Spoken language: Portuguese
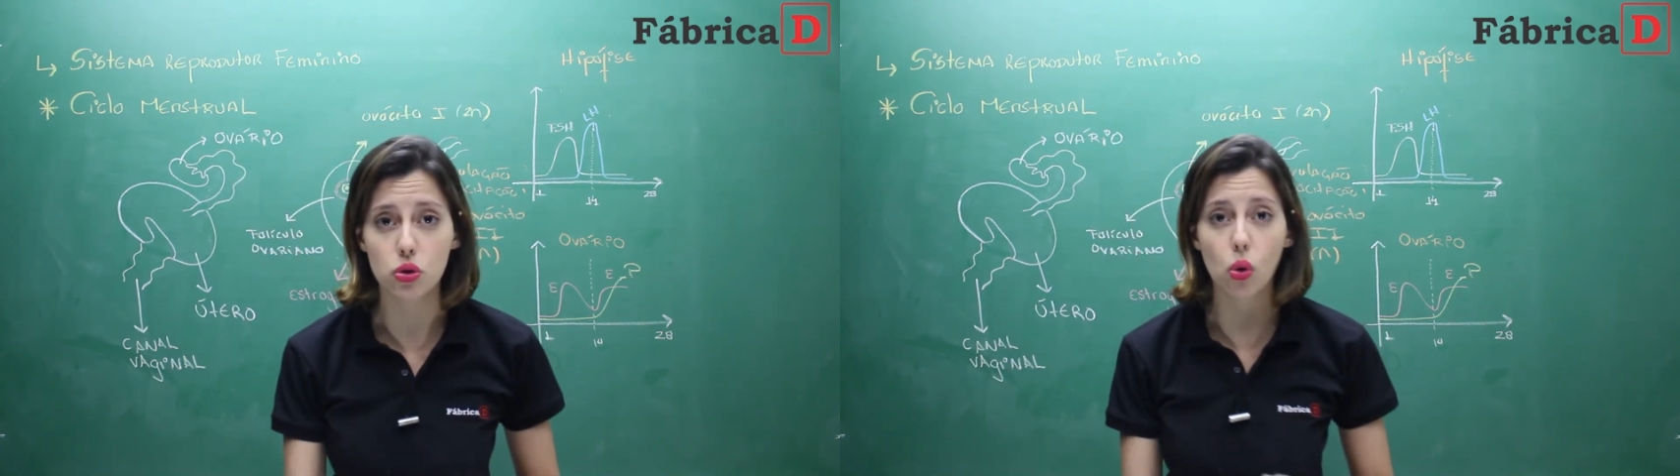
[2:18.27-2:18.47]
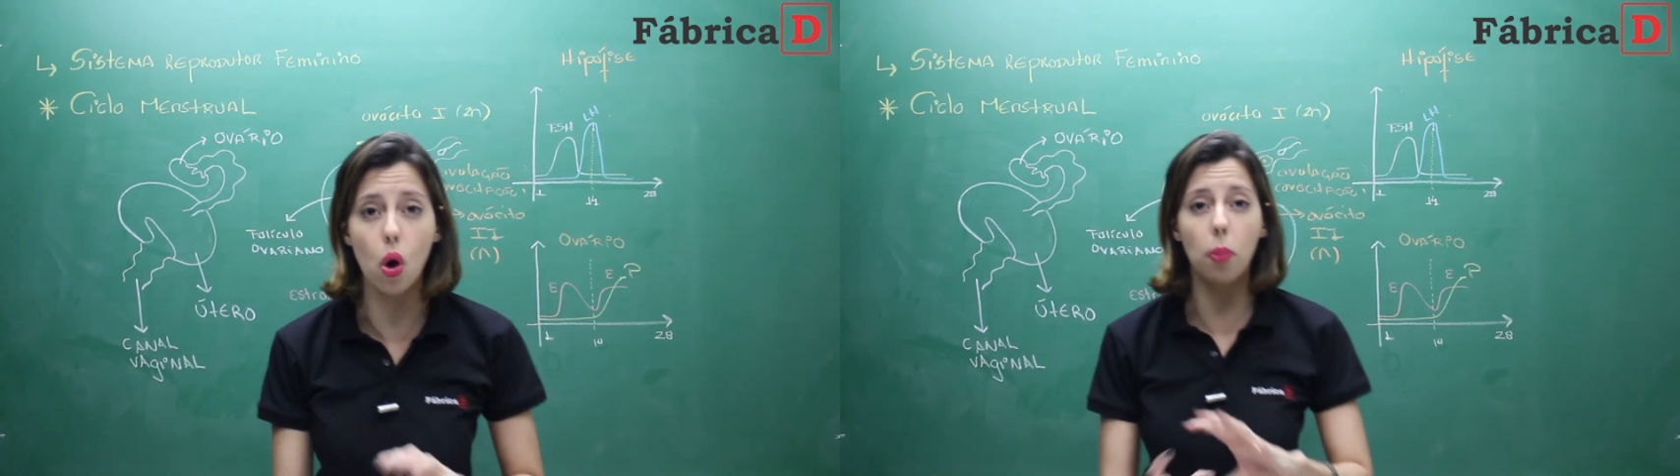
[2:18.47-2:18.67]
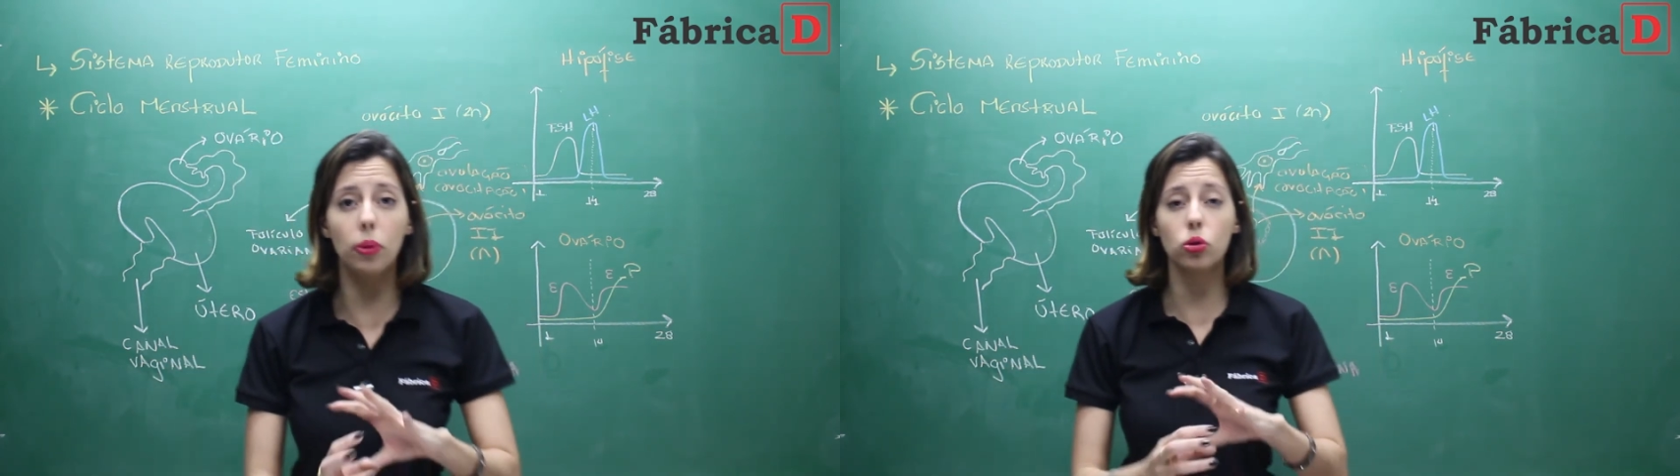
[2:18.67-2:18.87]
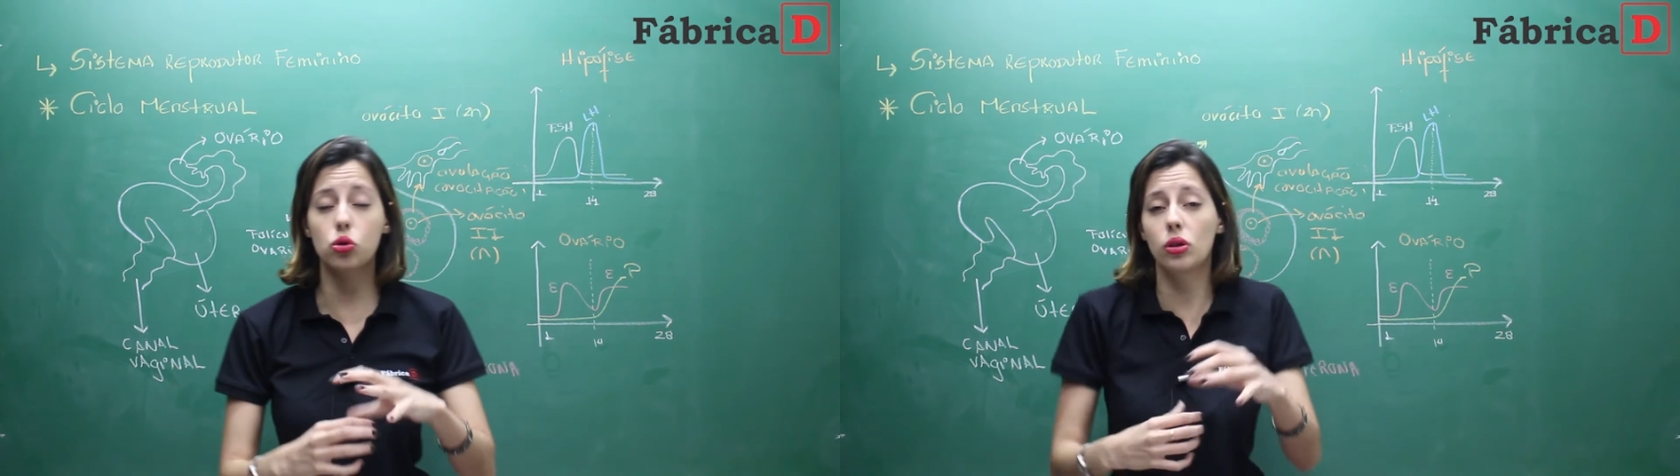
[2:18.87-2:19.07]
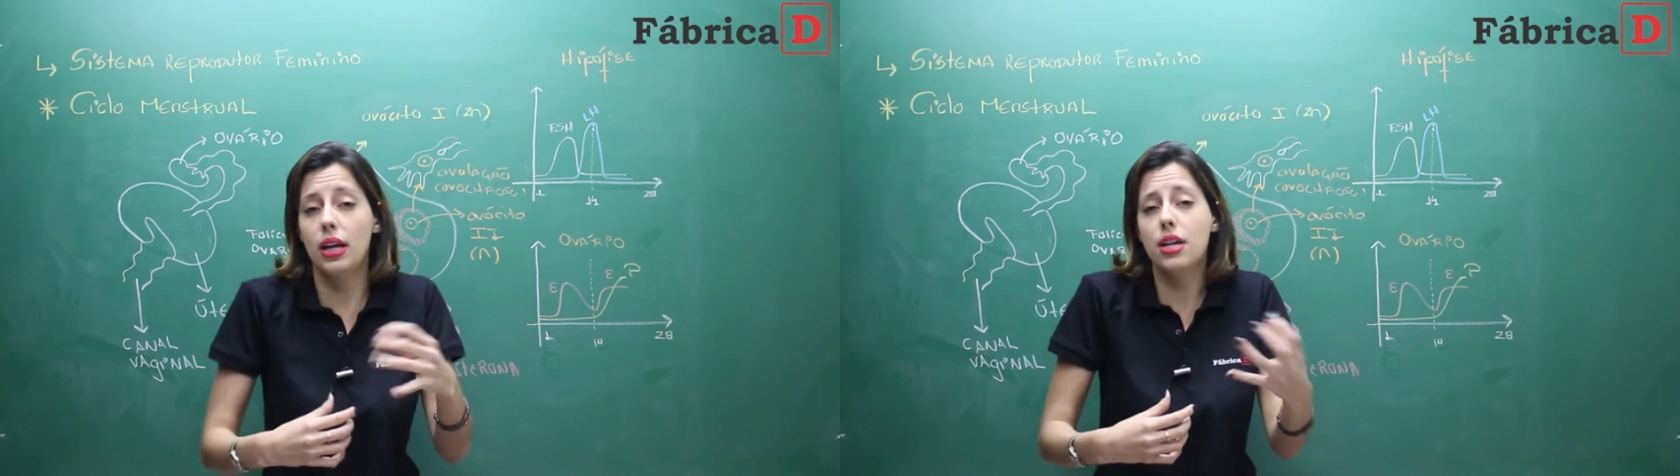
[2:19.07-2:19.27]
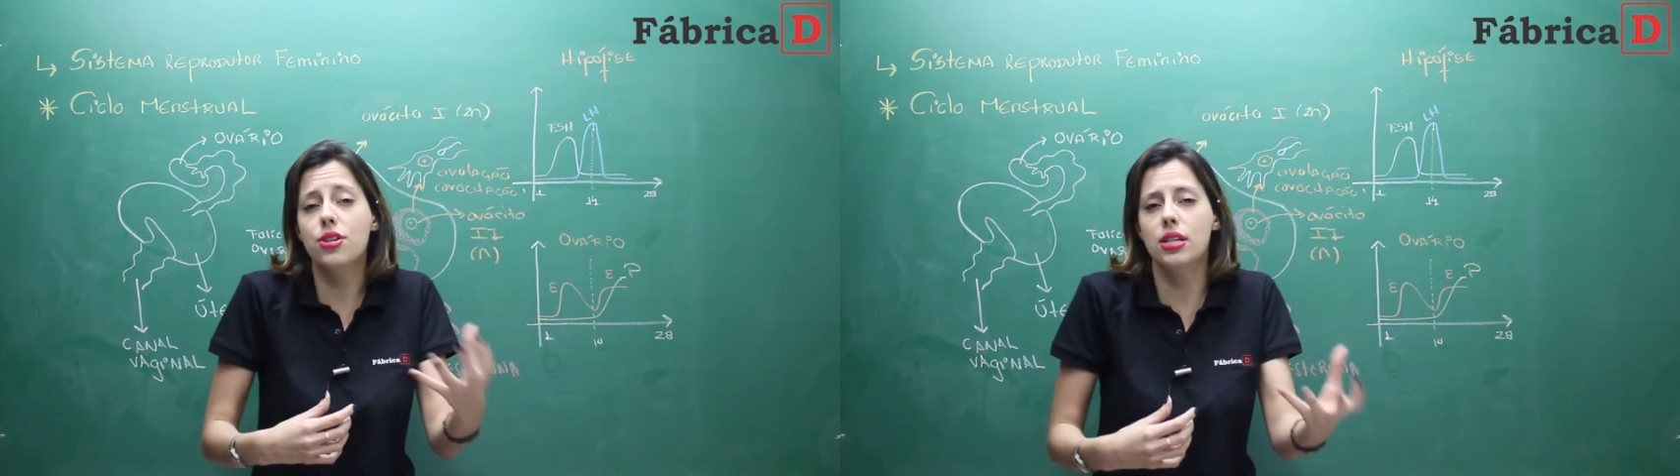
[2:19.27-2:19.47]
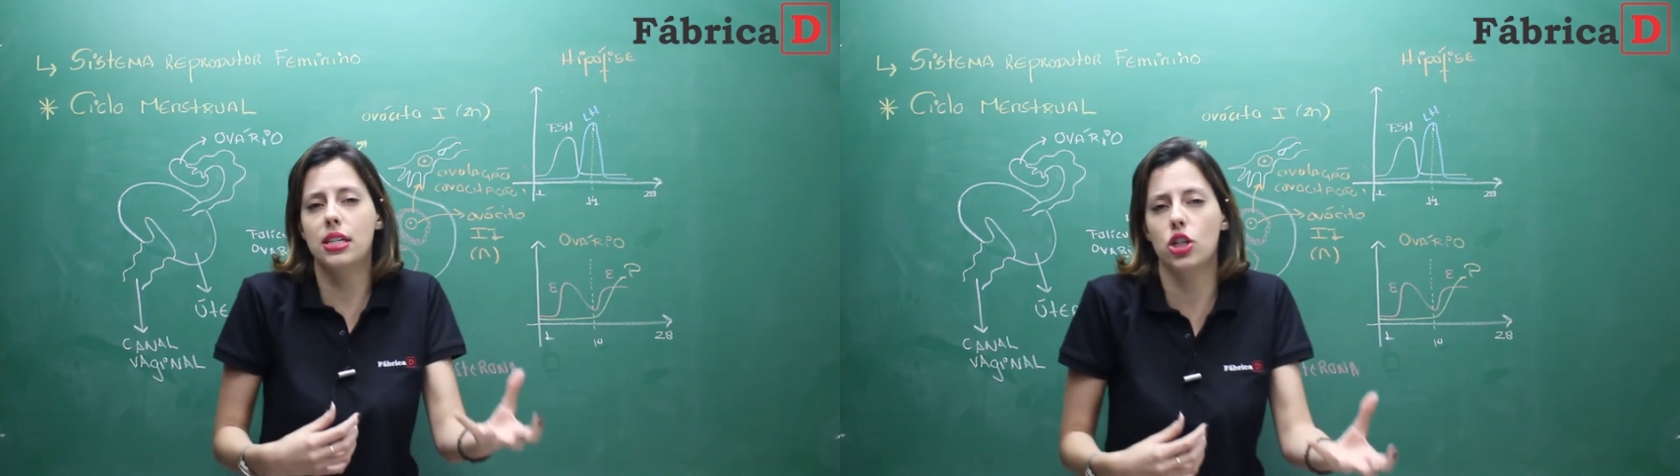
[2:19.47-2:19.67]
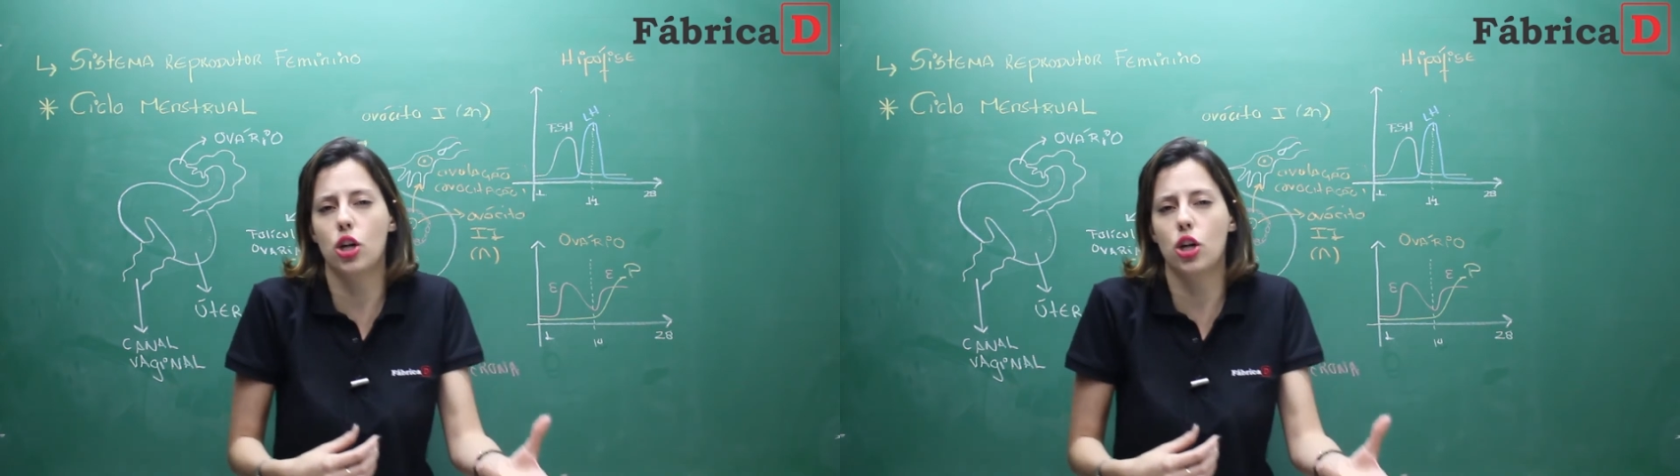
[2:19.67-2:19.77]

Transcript: o corpo lúteo deixa de ser